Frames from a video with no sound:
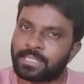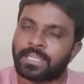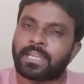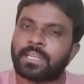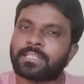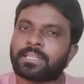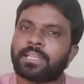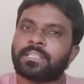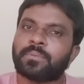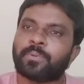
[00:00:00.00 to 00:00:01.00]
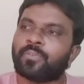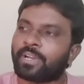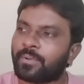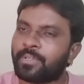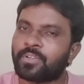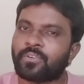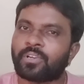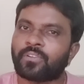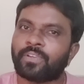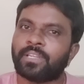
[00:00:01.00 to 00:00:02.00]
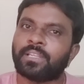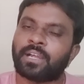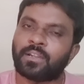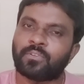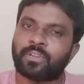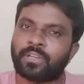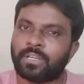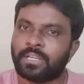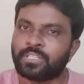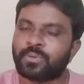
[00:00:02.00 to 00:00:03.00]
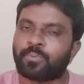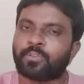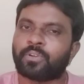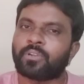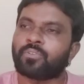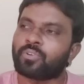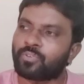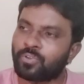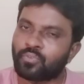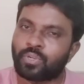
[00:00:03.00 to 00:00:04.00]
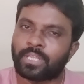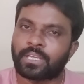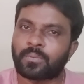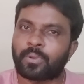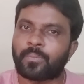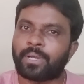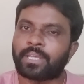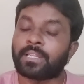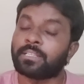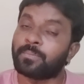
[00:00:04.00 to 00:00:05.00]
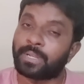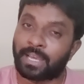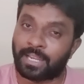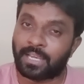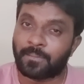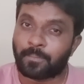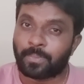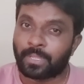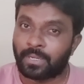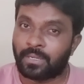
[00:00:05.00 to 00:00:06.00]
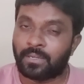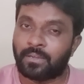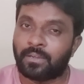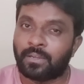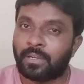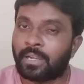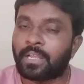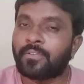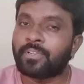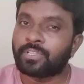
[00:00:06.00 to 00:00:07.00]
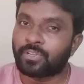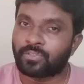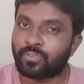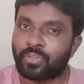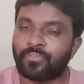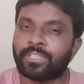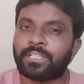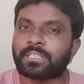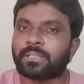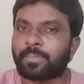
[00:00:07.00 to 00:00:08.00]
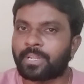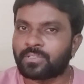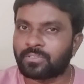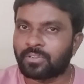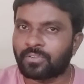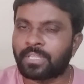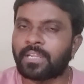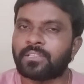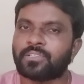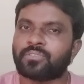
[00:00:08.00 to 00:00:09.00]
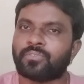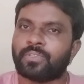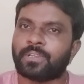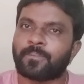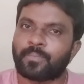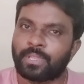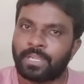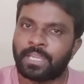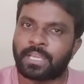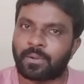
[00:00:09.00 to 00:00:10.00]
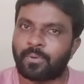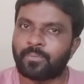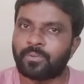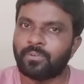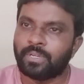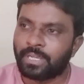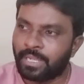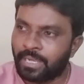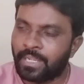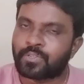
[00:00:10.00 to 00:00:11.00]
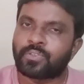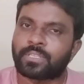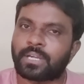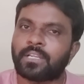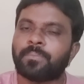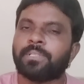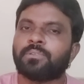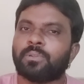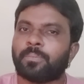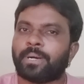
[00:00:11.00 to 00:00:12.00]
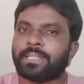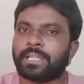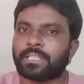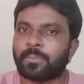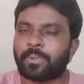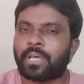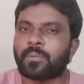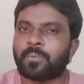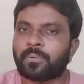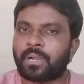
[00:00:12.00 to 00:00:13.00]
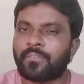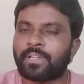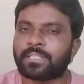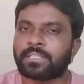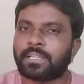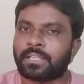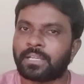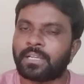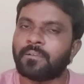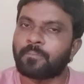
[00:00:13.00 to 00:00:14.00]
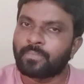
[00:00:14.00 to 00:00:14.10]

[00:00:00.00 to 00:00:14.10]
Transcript: సై అంటే సై అని చెప్పి ఒకరి మీద ఒకరు వెళ్ళి రాళ్ళు చెప్పులతో కానీ కొట్టుకొని కుల దగ్గర ప్రమాణాలు అని చెప్పి నానా హడావిడి జరుగుతూ కొన్ని ఉద్రిక్త పరిస్థితులకు దారి తీస్తూ ఉంది ఈ క్రమంలో నెక్స్ట్ తాడిపత్రిలో పాదయాత్ర ప్రారంభం కావాల్సిన దగ్గర